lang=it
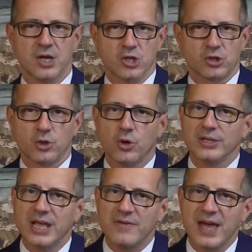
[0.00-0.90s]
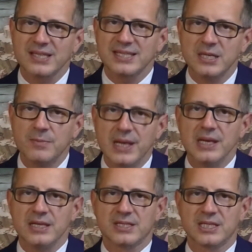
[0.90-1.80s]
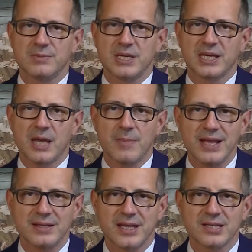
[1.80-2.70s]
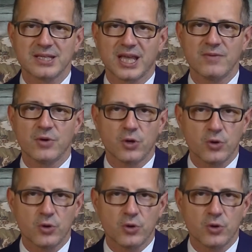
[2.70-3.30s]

Sono dei versi bellissimi che ben descrivono